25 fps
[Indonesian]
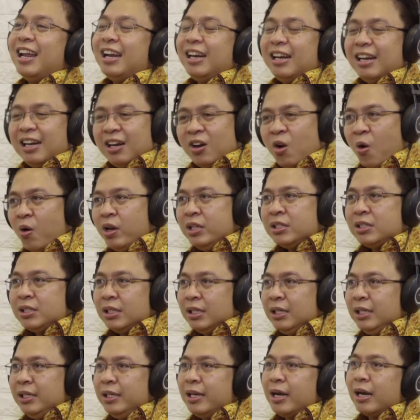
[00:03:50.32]
dan noise
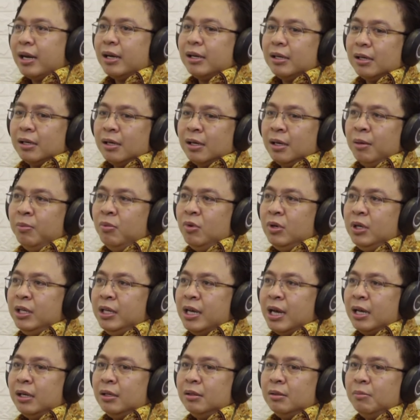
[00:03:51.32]
ini yang
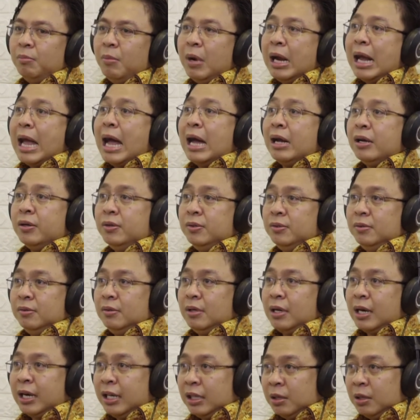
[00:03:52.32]
kemudian mengganggu yeah.